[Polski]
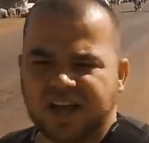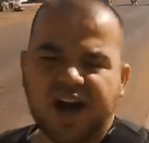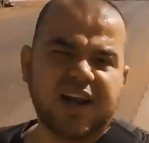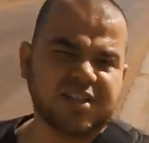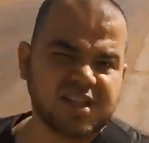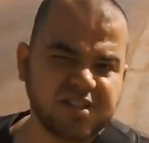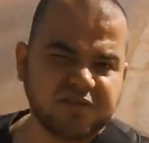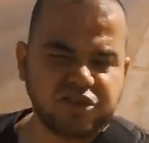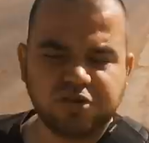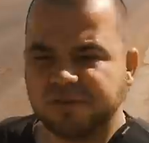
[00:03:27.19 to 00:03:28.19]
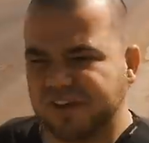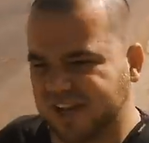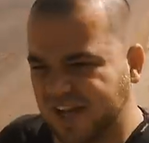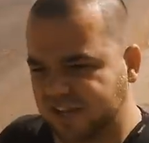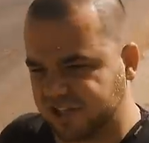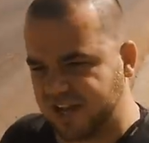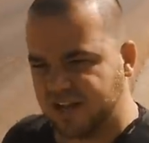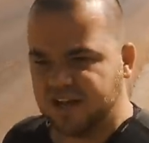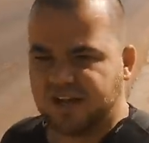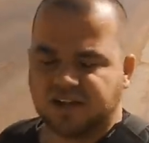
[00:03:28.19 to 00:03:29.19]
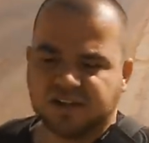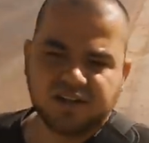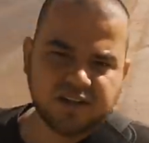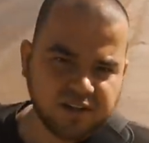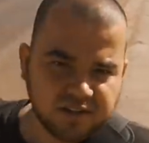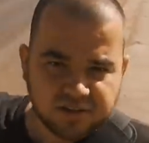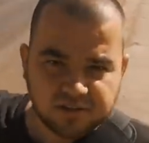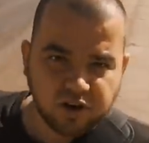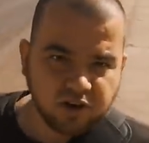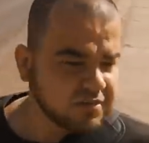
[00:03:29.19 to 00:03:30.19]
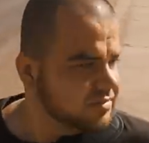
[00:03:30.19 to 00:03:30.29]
ale czasem w życiu bywa tak, że no